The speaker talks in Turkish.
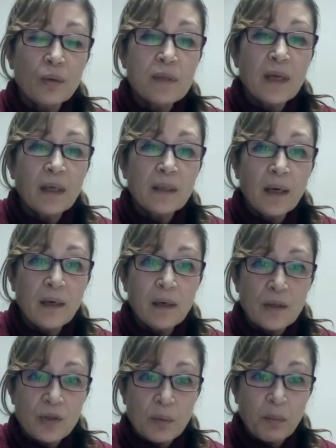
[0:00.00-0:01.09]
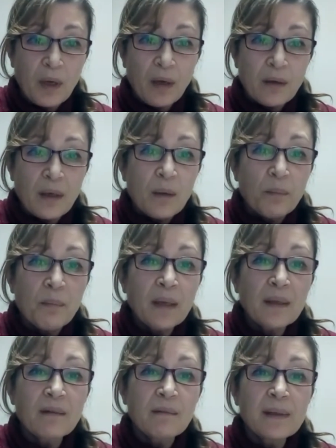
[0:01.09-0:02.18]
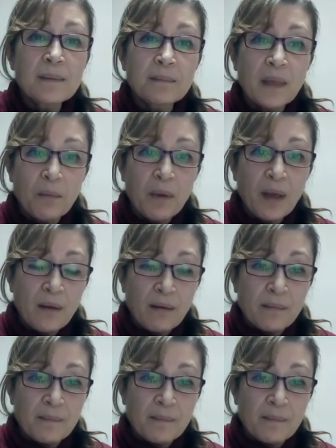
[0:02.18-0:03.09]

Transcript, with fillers: güzelliklerle yaşamaya, ben de varım demeye,